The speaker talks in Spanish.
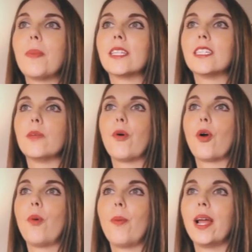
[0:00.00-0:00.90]
participó
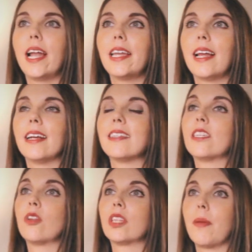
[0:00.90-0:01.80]
como bailarina,
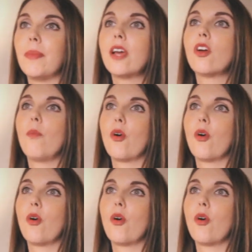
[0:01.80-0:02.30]
sino también como